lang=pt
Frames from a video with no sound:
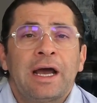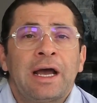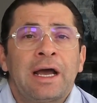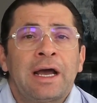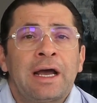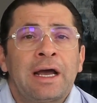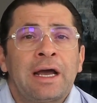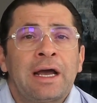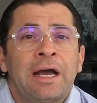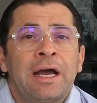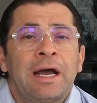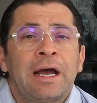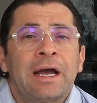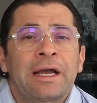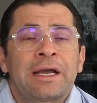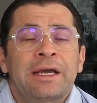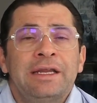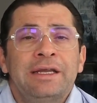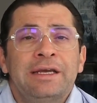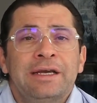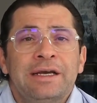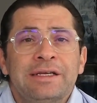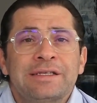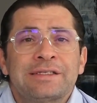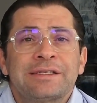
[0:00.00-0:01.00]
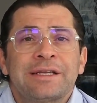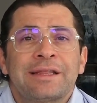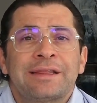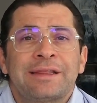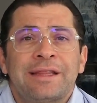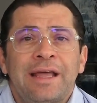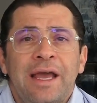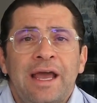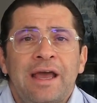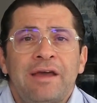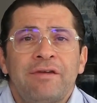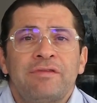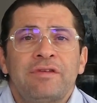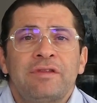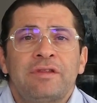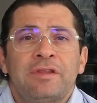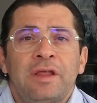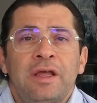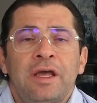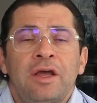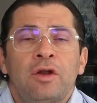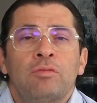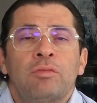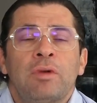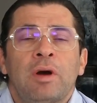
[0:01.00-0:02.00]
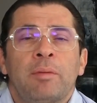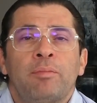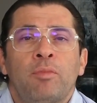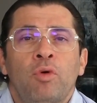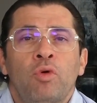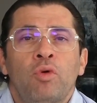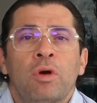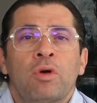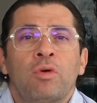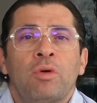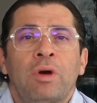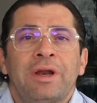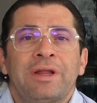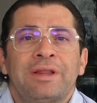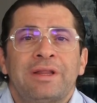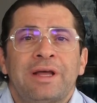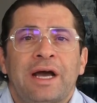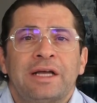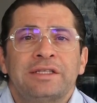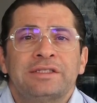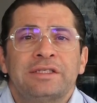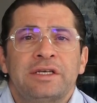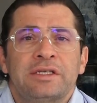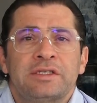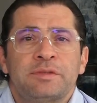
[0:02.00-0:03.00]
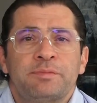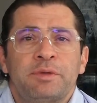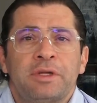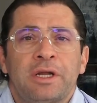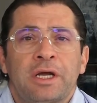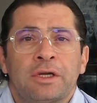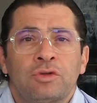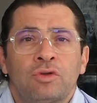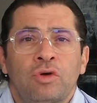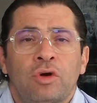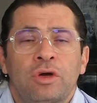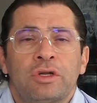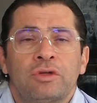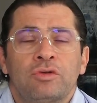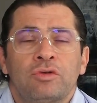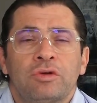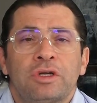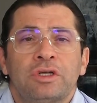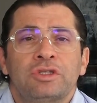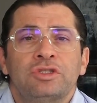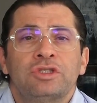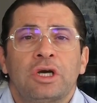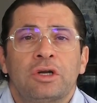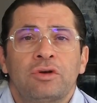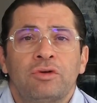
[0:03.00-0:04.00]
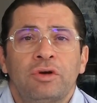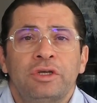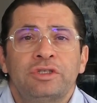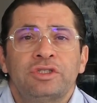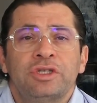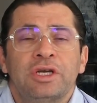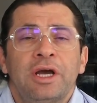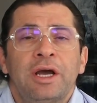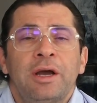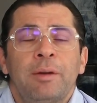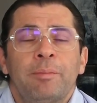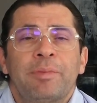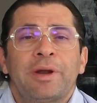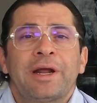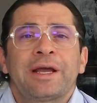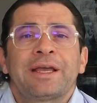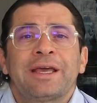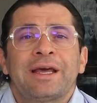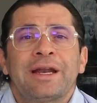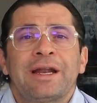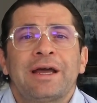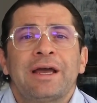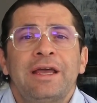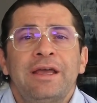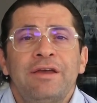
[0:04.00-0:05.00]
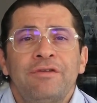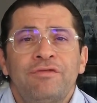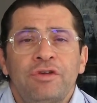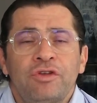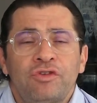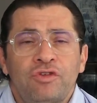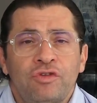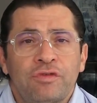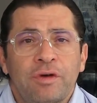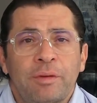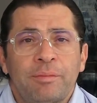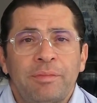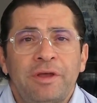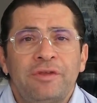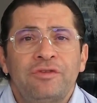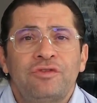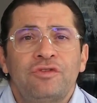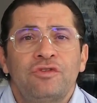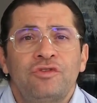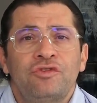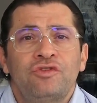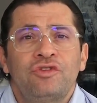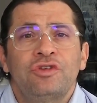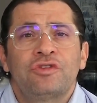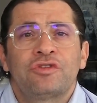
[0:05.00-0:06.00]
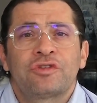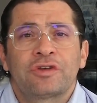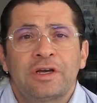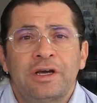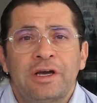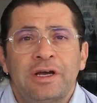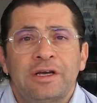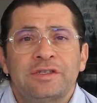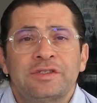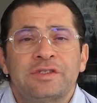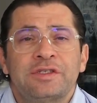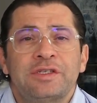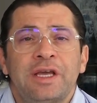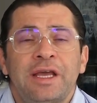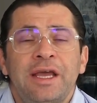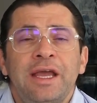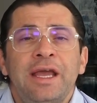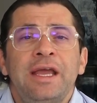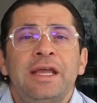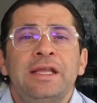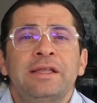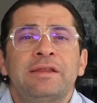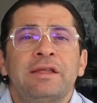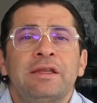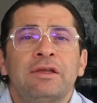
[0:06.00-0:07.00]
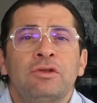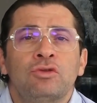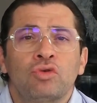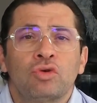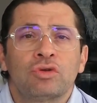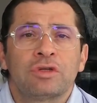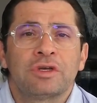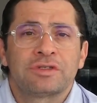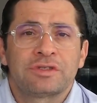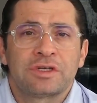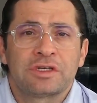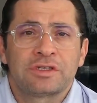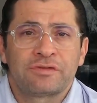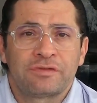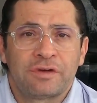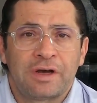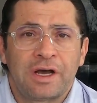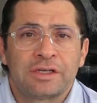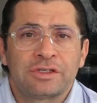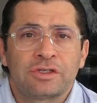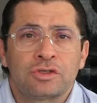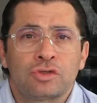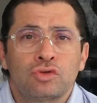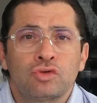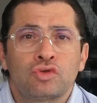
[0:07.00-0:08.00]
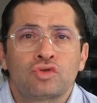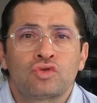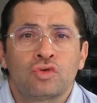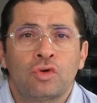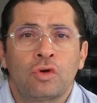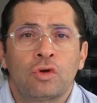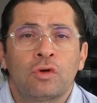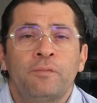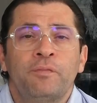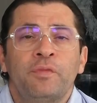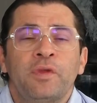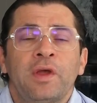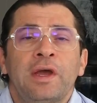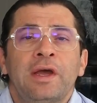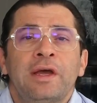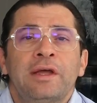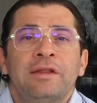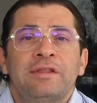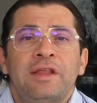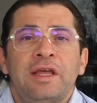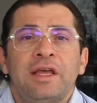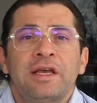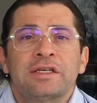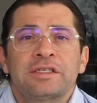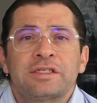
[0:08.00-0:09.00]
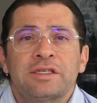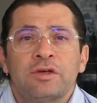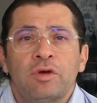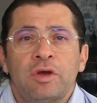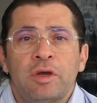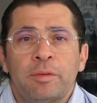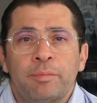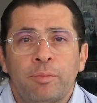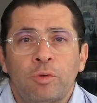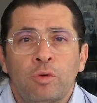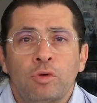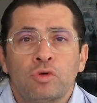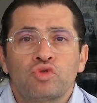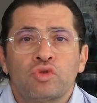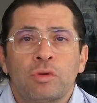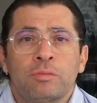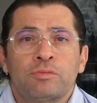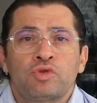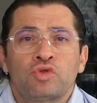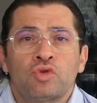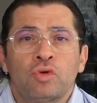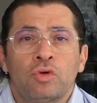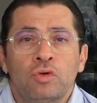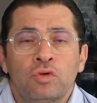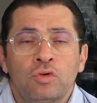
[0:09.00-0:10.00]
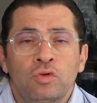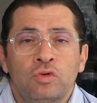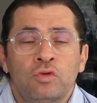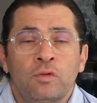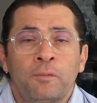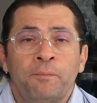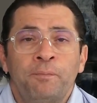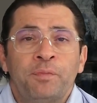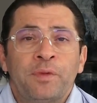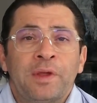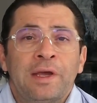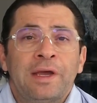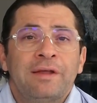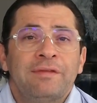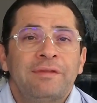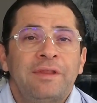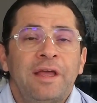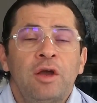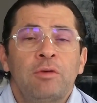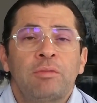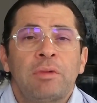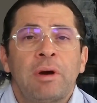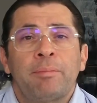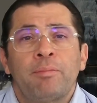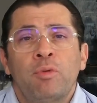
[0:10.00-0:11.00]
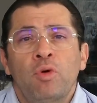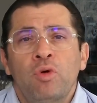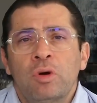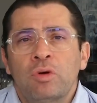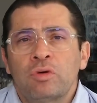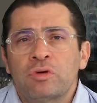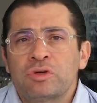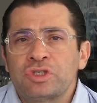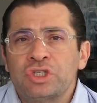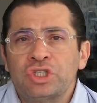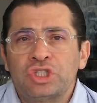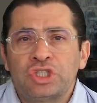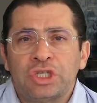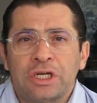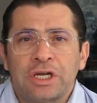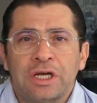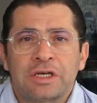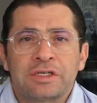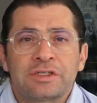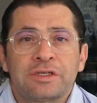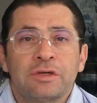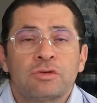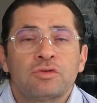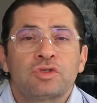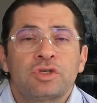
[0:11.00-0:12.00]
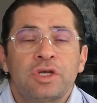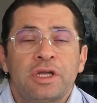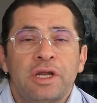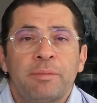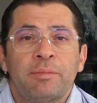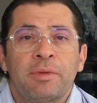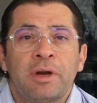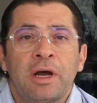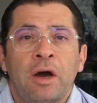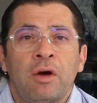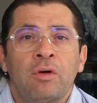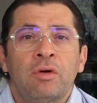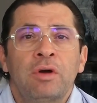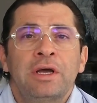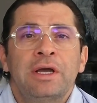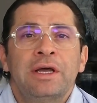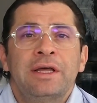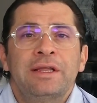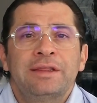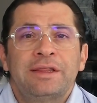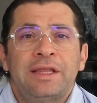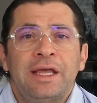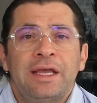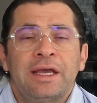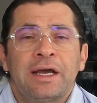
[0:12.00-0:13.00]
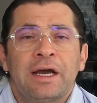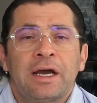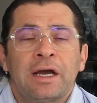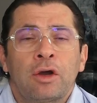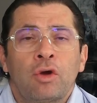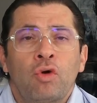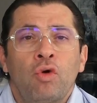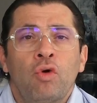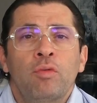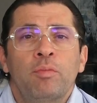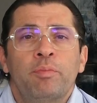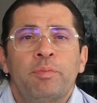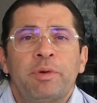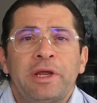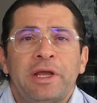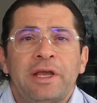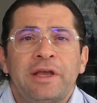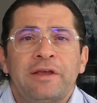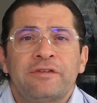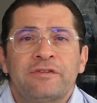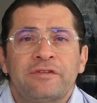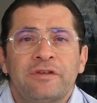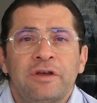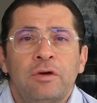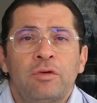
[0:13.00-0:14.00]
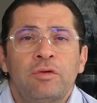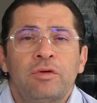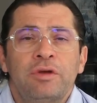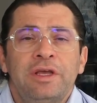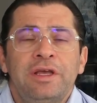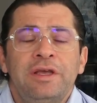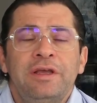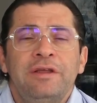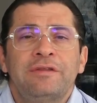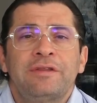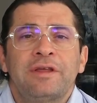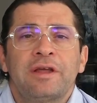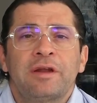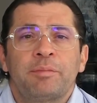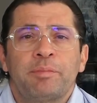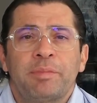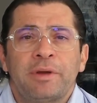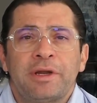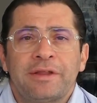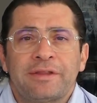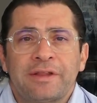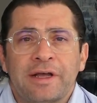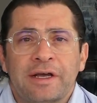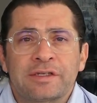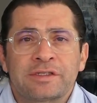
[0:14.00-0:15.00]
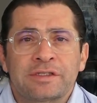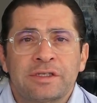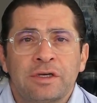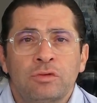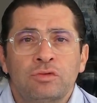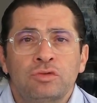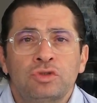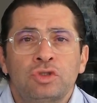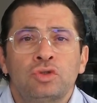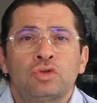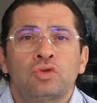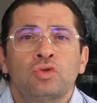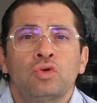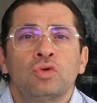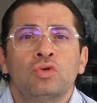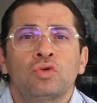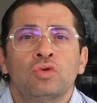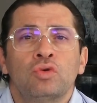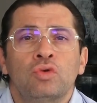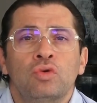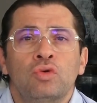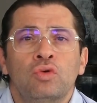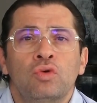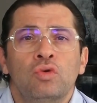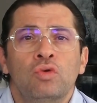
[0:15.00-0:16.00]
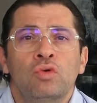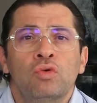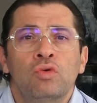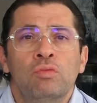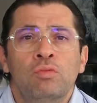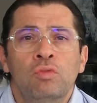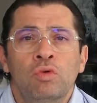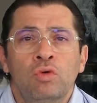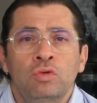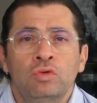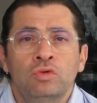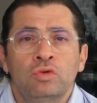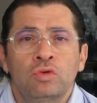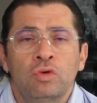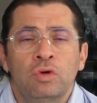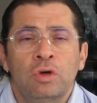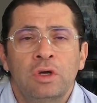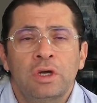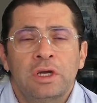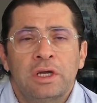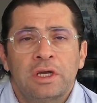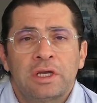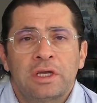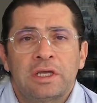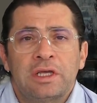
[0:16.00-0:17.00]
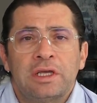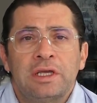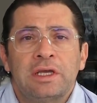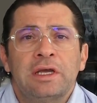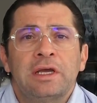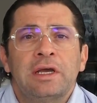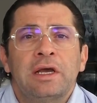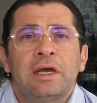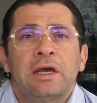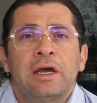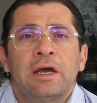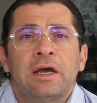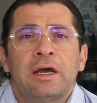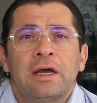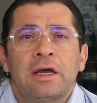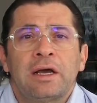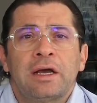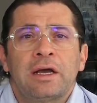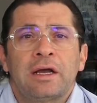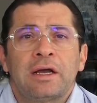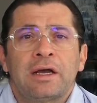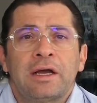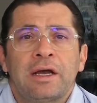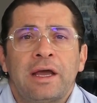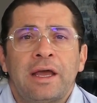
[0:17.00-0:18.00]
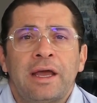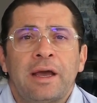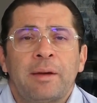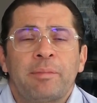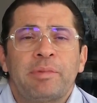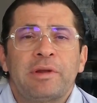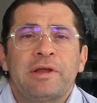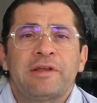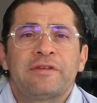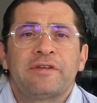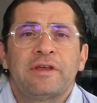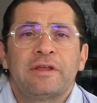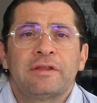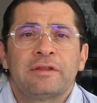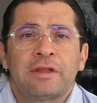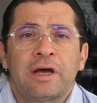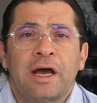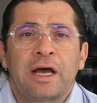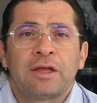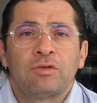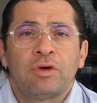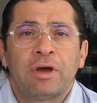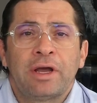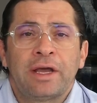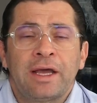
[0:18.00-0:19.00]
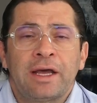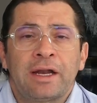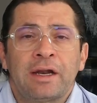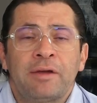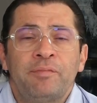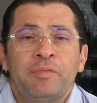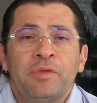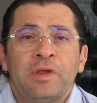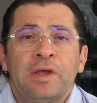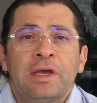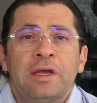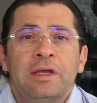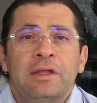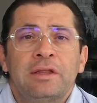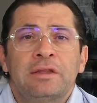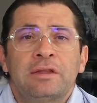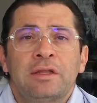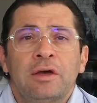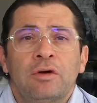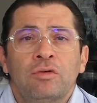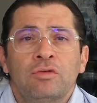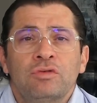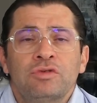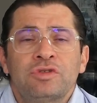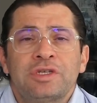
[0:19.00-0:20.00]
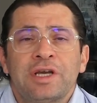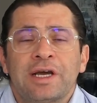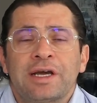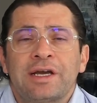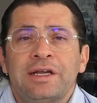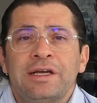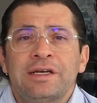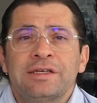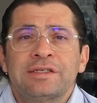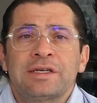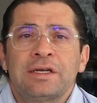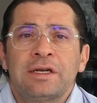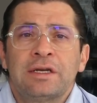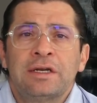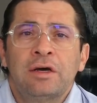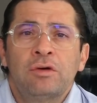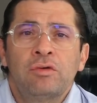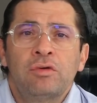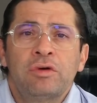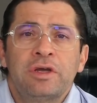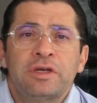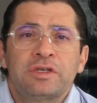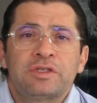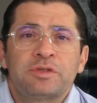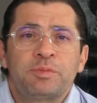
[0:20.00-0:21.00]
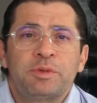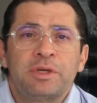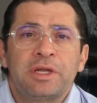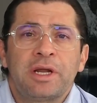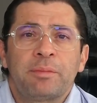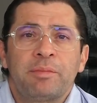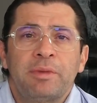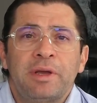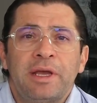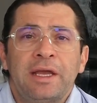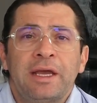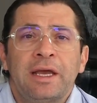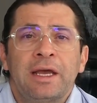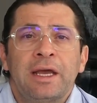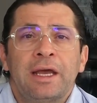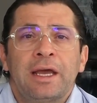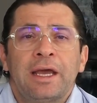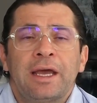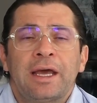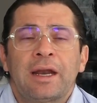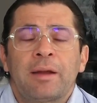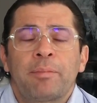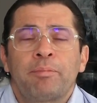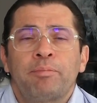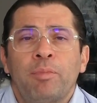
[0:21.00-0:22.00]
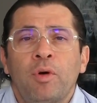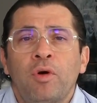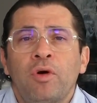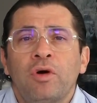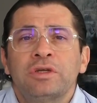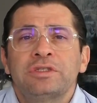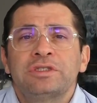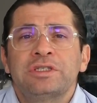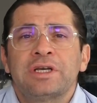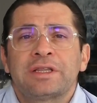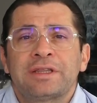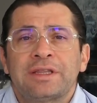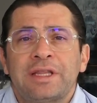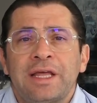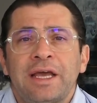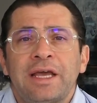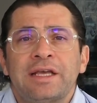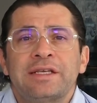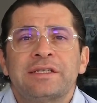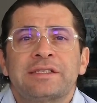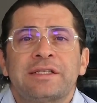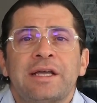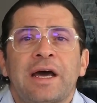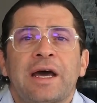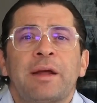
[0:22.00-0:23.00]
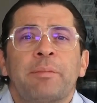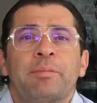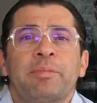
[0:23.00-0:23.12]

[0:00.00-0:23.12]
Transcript: a criança deve ter uma boa qualidade respiratória durante a noite para que ela efetivamente descanse, entre em todas as fases do sono, tenha seu repouso absoluto, tenha uma boa oxigenação cerebral, tenha compreensão e interpretação de todo o mundo que é, é apresentado a ela. Então, se a criança não respira bem, ela pode até estar